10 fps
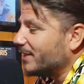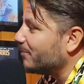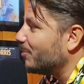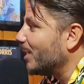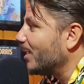
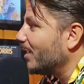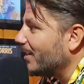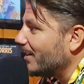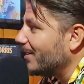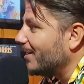kiffent
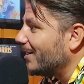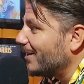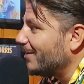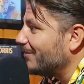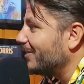
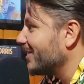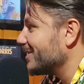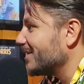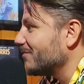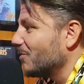pas faire
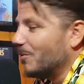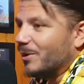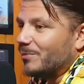ce qu'ils font, mais